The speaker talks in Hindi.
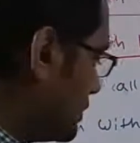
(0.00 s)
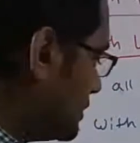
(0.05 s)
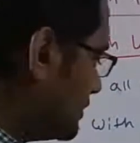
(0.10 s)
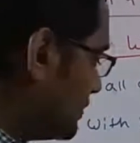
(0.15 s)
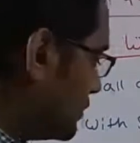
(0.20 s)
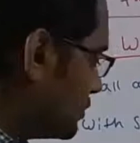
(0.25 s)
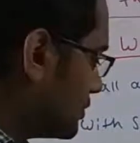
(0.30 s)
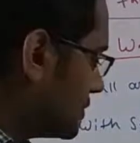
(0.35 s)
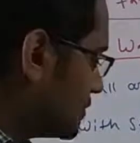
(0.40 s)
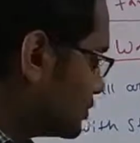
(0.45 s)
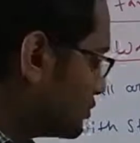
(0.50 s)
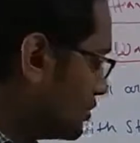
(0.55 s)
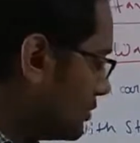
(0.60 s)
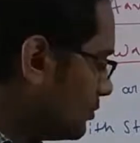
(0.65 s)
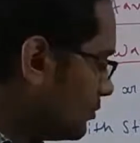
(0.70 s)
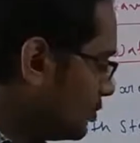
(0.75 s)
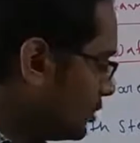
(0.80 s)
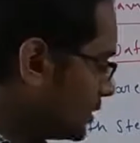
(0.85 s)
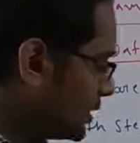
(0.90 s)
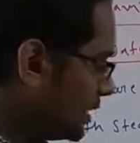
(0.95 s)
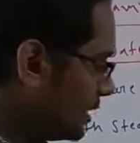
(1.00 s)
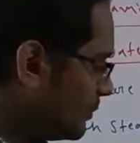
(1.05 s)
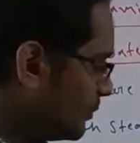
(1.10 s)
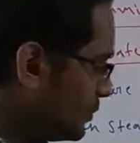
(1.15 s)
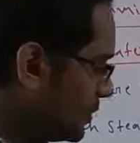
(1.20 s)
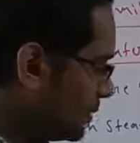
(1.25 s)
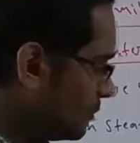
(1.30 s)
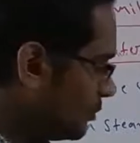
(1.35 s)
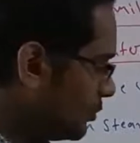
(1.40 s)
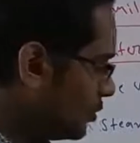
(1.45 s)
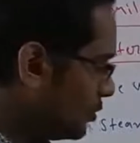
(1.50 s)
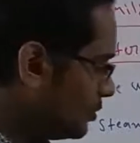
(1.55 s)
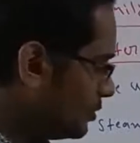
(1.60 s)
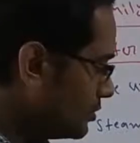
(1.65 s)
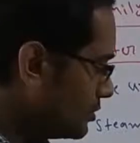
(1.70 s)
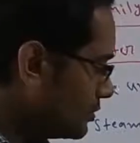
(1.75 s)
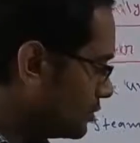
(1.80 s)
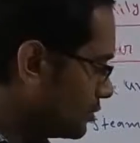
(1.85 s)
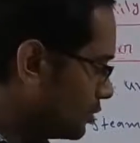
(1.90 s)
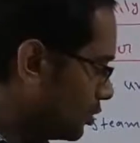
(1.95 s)
इस प्रोसेस को हम बोलते हैं प्लम्बो
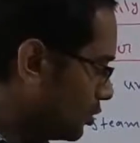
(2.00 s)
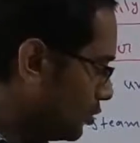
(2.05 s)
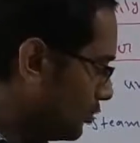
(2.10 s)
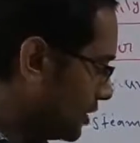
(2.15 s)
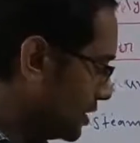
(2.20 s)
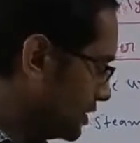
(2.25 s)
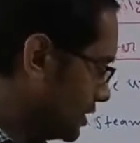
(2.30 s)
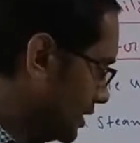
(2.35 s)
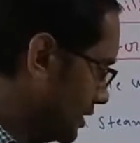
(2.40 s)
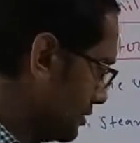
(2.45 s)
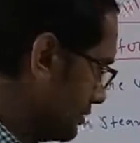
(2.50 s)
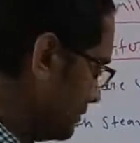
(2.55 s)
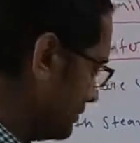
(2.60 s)
सोलवेसी